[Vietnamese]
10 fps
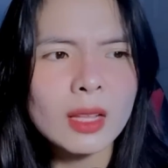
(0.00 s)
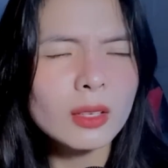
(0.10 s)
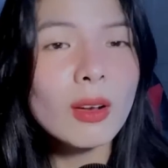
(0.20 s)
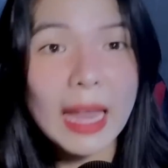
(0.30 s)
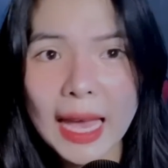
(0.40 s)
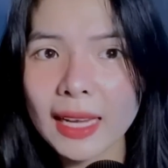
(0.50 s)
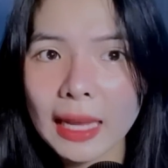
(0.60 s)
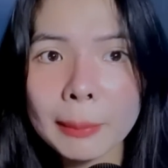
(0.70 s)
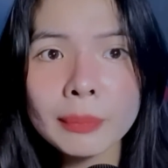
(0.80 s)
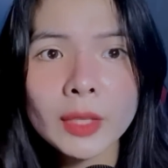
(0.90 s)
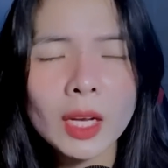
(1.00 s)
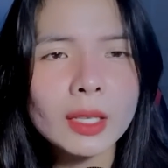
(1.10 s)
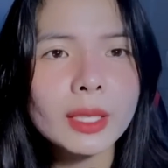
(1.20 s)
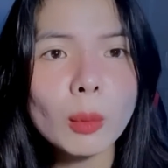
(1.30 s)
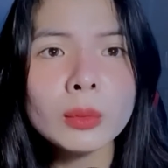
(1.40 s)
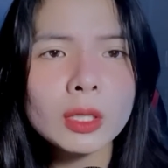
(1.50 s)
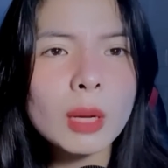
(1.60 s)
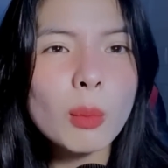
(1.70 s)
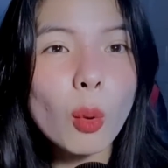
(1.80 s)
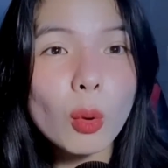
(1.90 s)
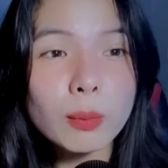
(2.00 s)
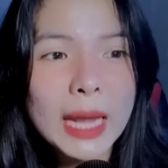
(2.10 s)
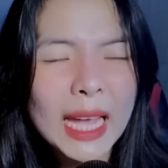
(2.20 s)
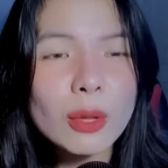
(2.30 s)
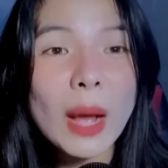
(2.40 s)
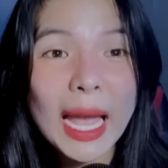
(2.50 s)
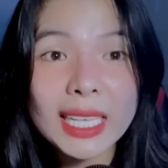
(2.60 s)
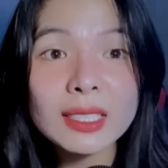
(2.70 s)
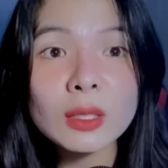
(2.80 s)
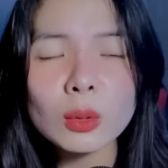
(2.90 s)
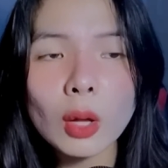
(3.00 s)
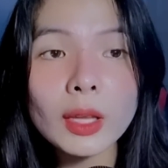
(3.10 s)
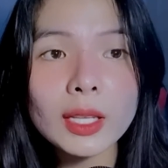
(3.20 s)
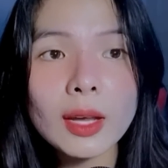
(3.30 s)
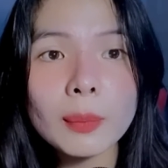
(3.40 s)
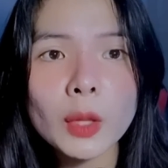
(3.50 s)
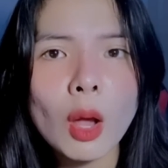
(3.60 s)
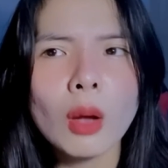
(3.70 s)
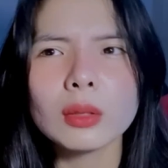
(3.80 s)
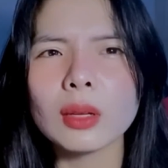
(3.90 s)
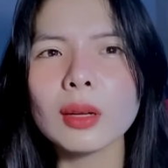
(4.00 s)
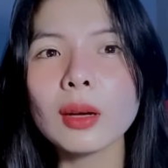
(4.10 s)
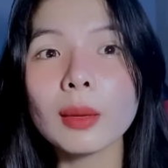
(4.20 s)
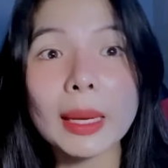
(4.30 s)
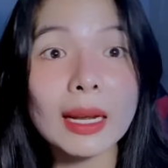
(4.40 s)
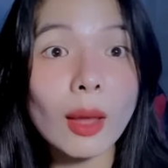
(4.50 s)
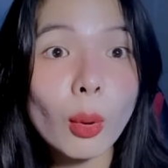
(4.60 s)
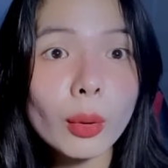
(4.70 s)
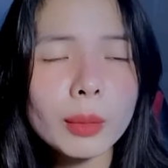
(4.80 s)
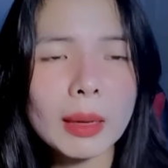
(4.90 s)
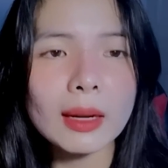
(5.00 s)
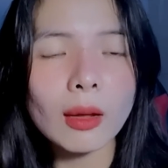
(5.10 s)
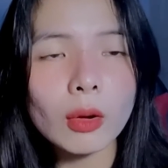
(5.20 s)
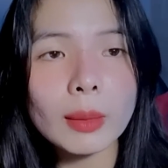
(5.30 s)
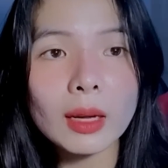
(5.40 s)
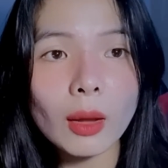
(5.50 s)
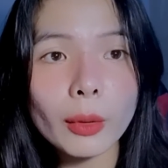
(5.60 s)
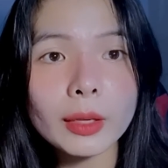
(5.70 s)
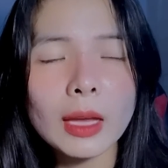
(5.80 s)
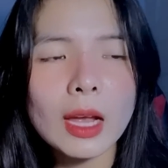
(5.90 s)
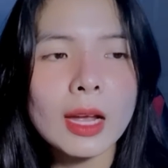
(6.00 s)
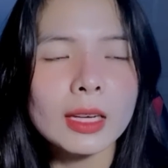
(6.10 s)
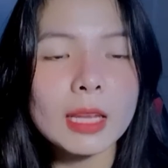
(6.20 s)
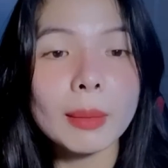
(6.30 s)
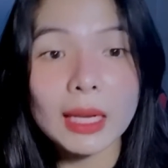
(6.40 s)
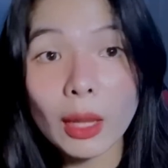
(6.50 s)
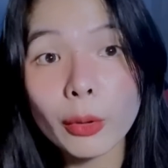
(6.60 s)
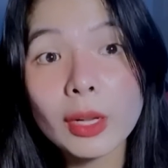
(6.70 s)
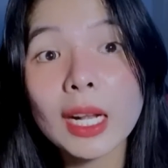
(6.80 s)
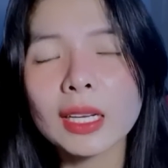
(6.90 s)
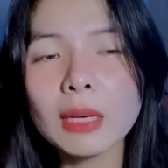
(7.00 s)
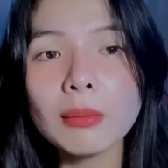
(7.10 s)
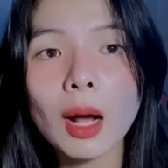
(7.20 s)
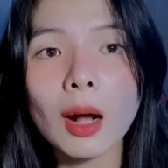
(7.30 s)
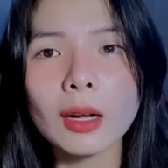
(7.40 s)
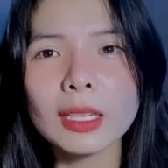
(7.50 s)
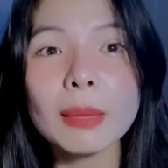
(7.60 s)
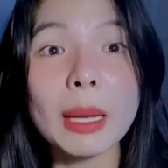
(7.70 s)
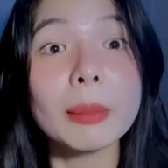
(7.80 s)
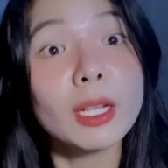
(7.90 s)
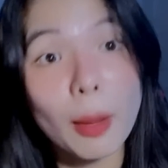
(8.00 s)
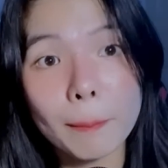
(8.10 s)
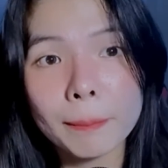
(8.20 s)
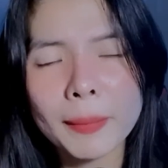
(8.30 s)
nó lạ lắm giống như nó buộc cục đá vô hai cái chân của nó vậy đó trời đất ơi bạn lôi bạn lôi bạn lôi khi mà lôi nó gần đến bờ cái bạn bị ngập